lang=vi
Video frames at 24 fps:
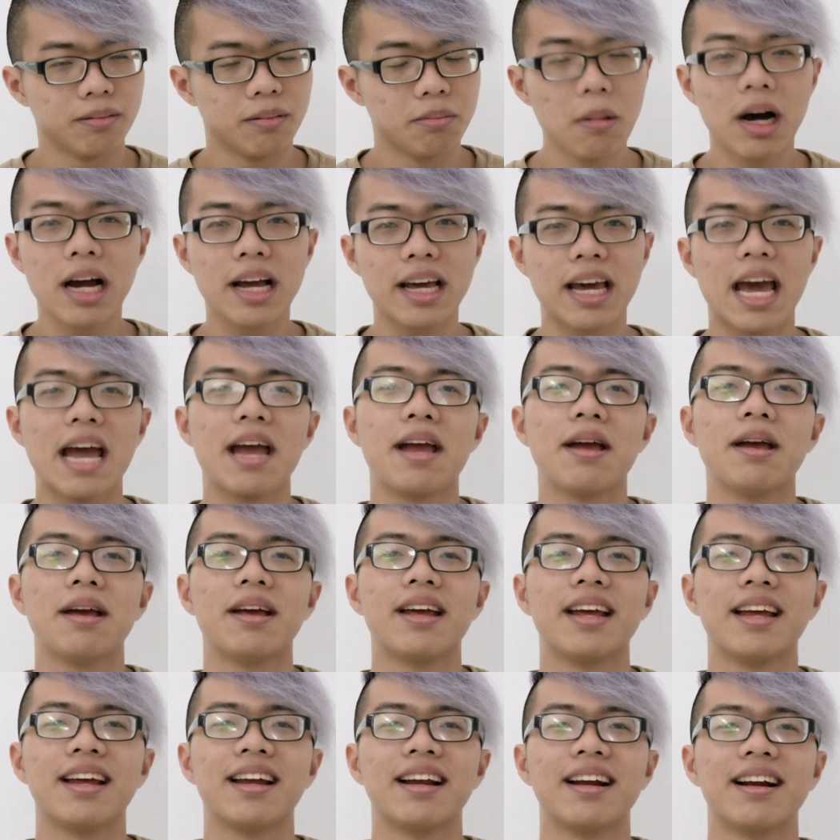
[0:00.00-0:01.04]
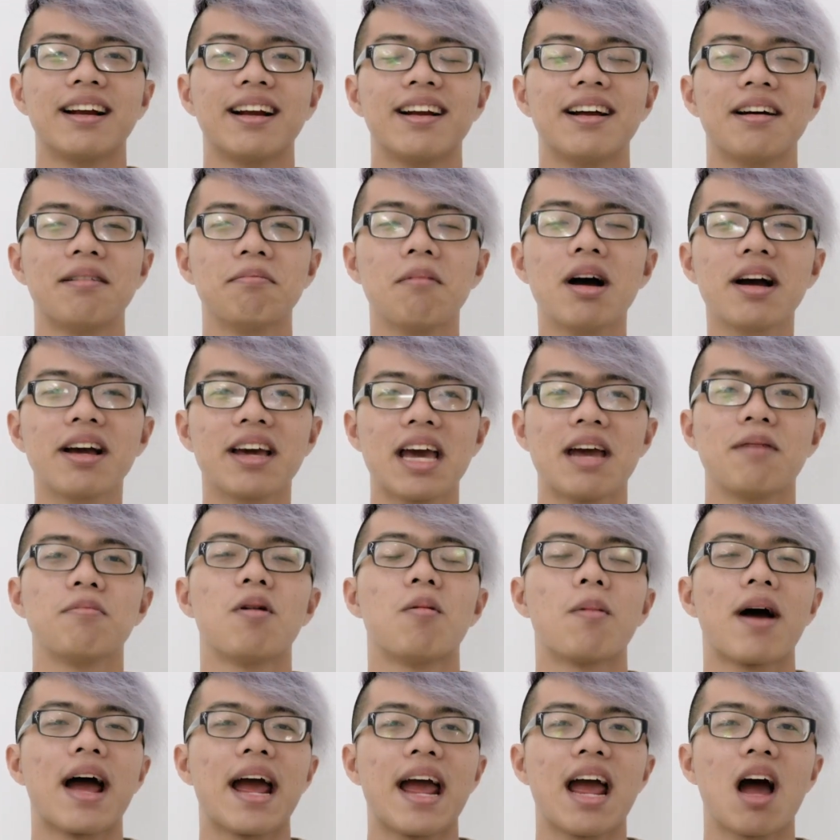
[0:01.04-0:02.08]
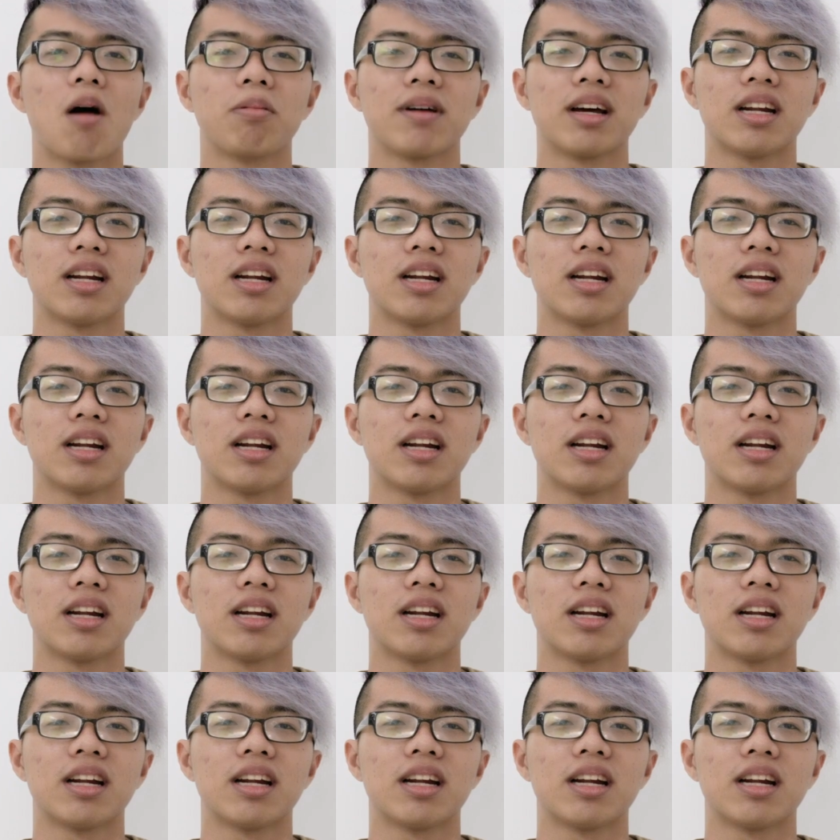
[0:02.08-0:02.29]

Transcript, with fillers: Bất kỳ một ai học